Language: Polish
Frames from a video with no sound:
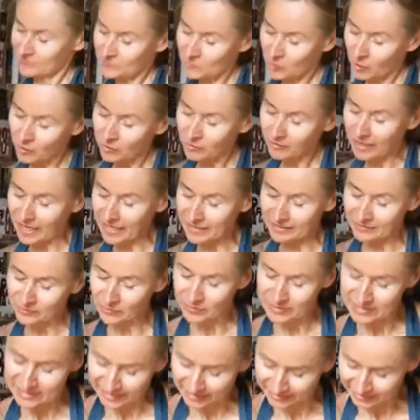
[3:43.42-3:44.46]
To, ale to
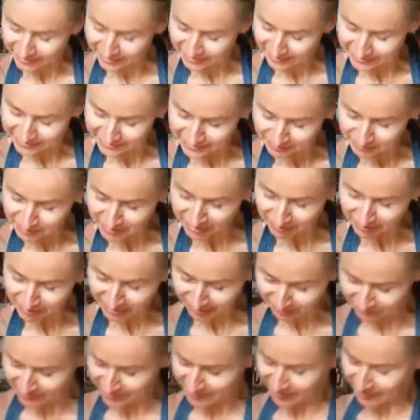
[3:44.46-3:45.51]
jest taka jak gdyby
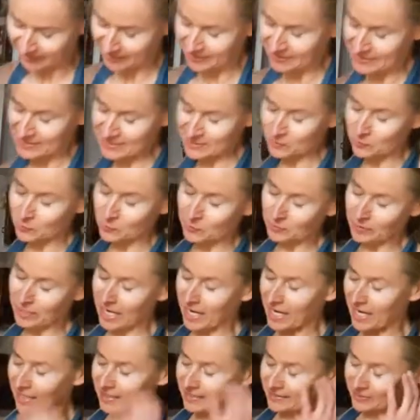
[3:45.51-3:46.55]
naprawdę y,
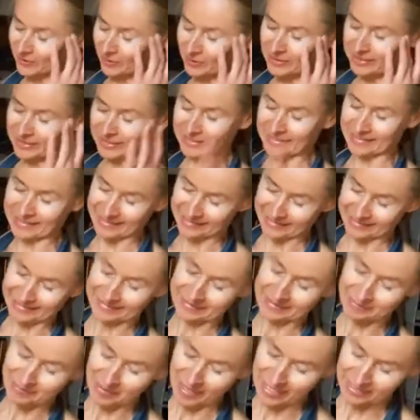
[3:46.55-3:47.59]
skóra, ale trochę
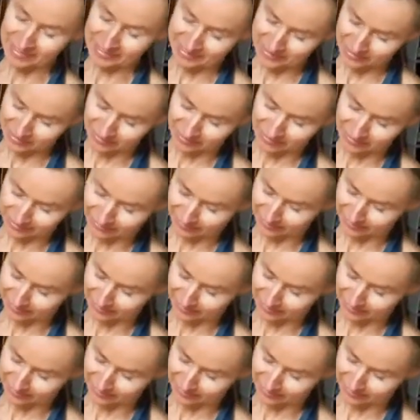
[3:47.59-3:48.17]
taka bardzo